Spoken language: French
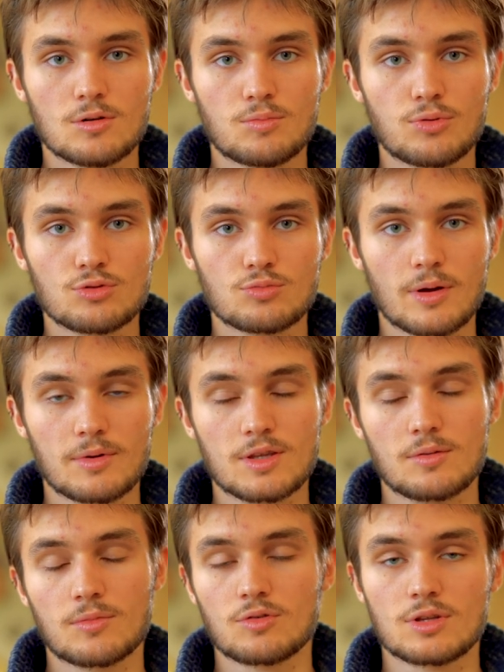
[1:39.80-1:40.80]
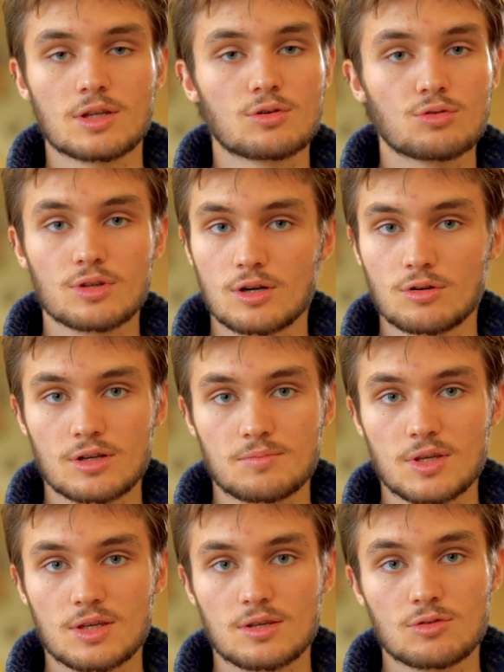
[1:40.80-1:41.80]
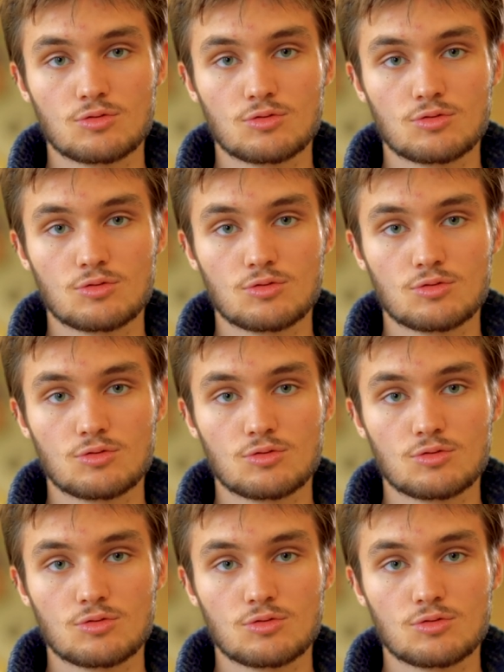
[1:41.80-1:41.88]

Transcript: pour nous permettre, mais on a des cours d'algorithmique